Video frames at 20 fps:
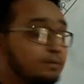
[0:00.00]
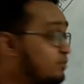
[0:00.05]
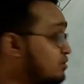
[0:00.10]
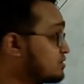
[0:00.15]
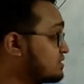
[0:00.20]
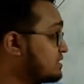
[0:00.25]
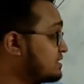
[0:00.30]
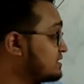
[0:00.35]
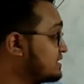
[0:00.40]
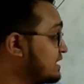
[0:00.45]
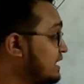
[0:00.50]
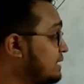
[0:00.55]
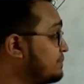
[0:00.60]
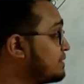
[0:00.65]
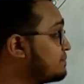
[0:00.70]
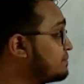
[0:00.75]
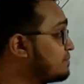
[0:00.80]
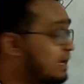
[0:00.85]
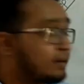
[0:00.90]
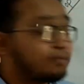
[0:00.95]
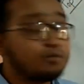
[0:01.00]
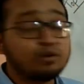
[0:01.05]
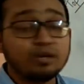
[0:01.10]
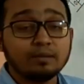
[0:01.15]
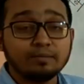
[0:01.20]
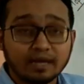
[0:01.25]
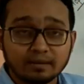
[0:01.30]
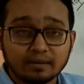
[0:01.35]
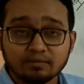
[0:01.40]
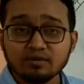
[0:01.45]
বক্সের যে হেল্পিং ভার্বগুলো
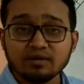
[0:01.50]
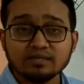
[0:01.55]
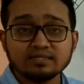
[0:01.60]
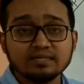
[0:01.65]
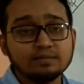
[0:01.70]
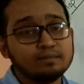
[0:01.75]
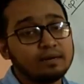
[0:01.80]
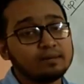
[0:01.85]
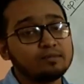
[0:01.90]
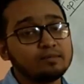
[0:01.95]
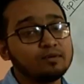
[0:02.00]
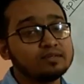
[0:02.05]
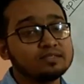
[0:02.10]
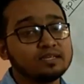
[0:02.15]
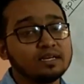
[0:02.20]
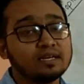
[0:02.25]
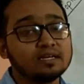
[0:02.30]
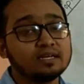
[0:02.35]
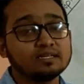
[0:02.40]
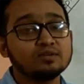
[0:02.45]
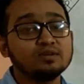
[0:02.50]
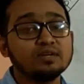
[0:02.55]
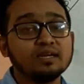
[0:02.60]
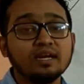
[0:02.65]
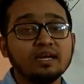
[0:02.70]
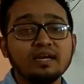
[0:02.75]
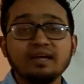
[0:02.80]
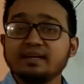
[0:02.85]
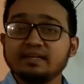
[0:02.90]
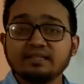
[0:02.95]
এই ভার্বগুলো আছে ভার্বগুলো ছাড়া আসলে
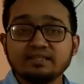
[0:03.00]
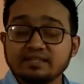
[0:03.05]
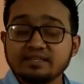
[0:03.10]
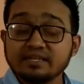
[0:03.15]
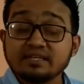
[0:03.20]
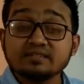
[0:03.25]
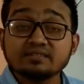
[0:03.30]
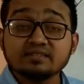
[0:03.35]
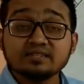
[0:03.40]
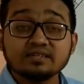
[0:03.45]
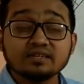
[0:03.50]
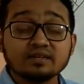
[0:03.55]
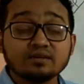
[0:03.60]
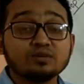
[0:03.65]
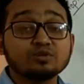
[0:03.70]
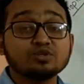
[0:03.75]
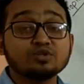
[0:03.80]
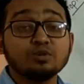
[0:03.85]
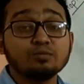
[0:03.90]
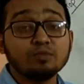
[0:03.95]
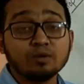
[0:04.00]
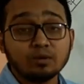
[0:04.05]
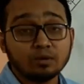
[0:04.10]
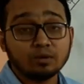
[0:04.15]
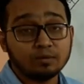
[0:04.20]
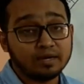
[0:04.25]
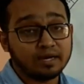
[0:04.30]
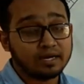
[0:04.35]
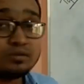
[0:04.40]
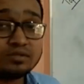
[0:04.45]
টেন্স শেখানো সম্ভব
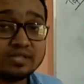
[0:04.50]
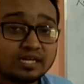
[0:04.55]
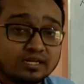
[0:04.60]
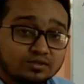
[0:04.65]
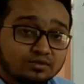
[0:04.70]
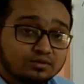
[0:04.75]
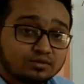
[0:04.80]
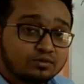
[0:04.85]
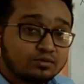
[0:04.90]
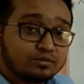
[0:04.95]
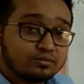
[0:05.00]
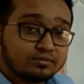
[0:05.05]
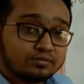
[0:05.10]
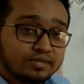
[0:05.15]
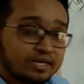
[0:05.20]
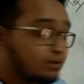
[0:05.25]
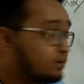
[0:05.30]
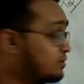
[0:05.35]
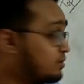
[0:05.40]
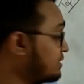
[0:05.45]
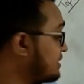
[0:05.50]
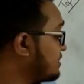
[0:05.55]
হবে না তো যার জন্য দেখো